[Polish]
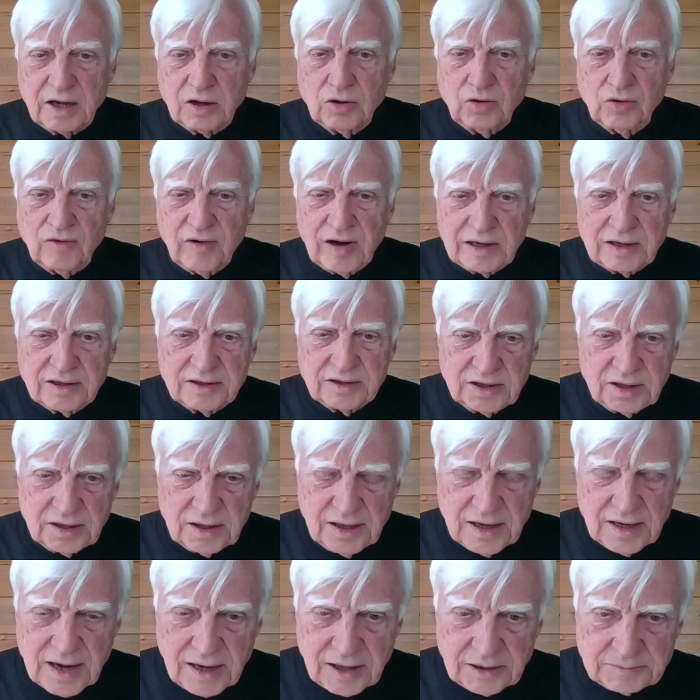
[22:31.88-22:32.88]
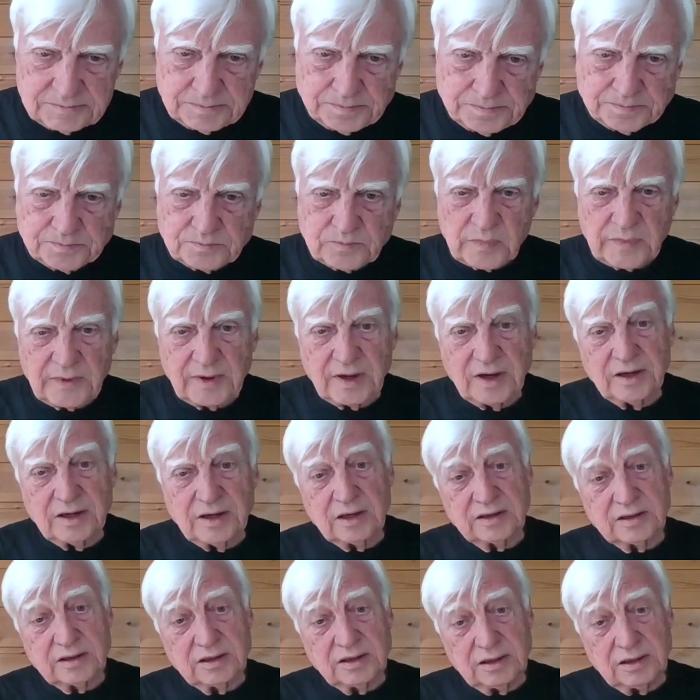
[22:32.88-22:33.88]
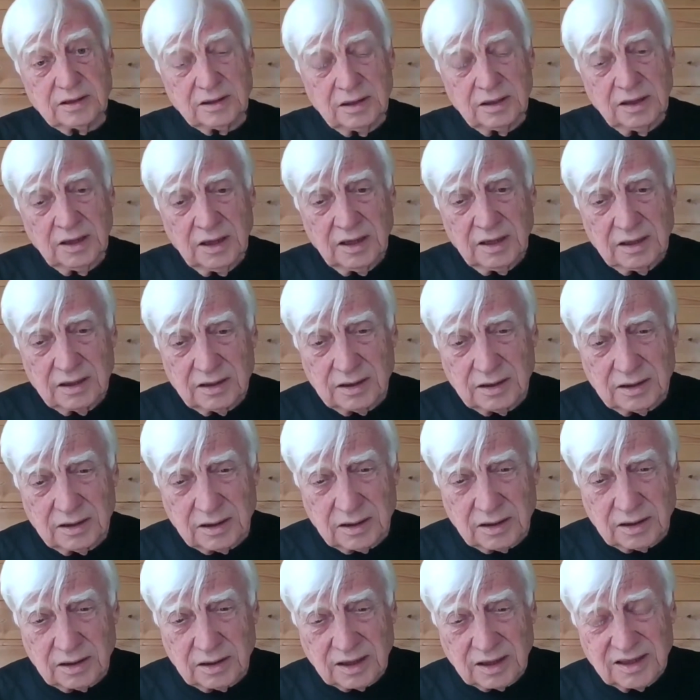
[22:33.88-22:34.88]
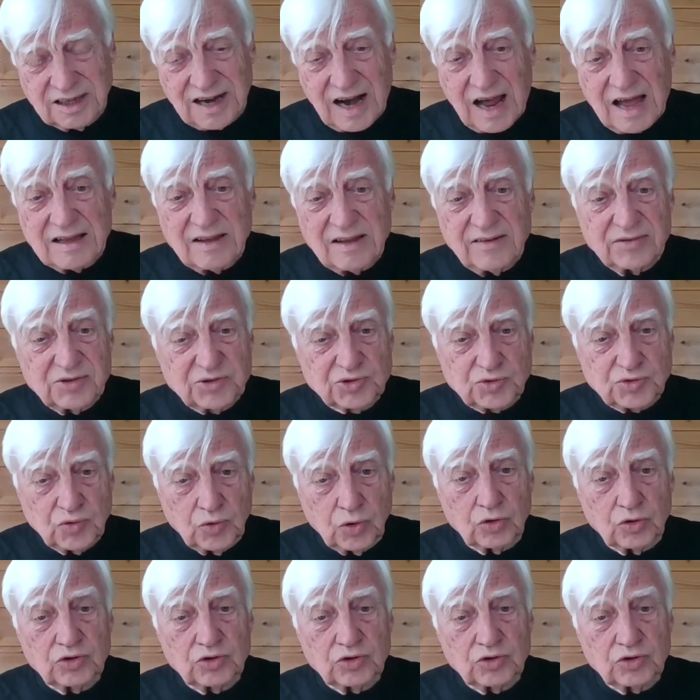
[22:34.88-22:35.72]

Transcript: Ważną rolę w pielęgnowaniu pamięci bitwy kosowskiej